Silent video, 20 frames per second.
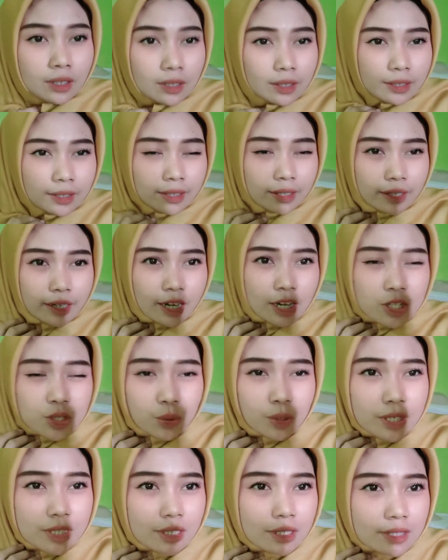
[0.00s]
Oke guys
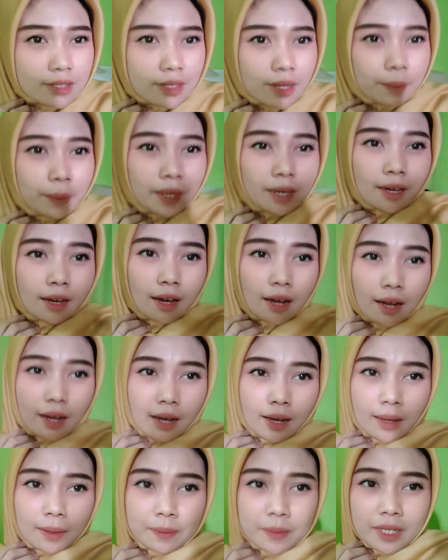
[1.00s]
sudah selesai make
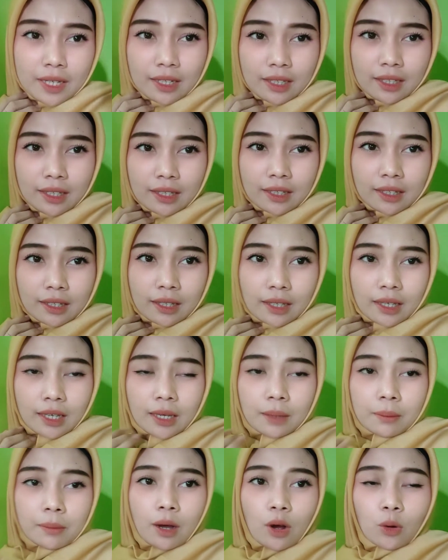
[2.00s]
up Dan ini
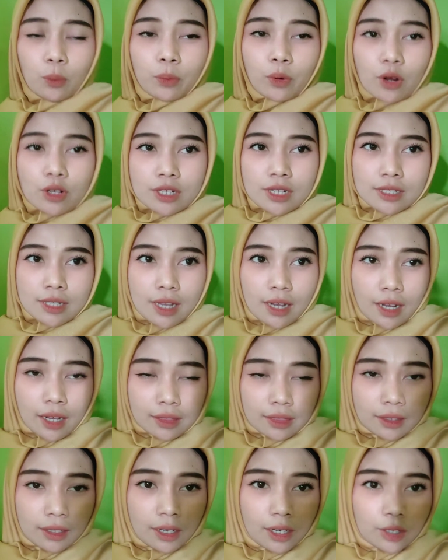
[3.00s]
mau proses akad
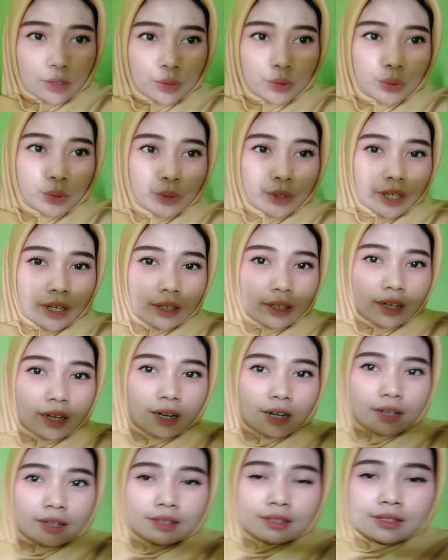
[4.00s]
nikah dulu ya
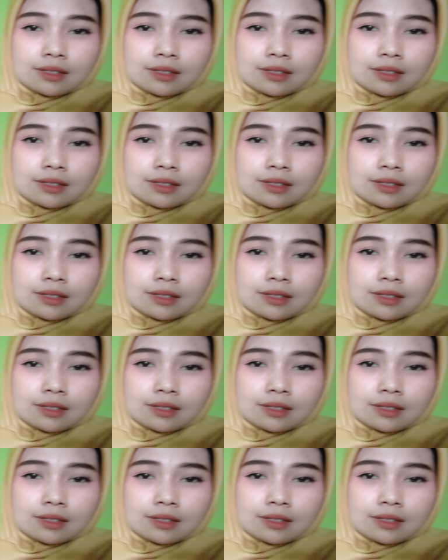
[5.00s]
guys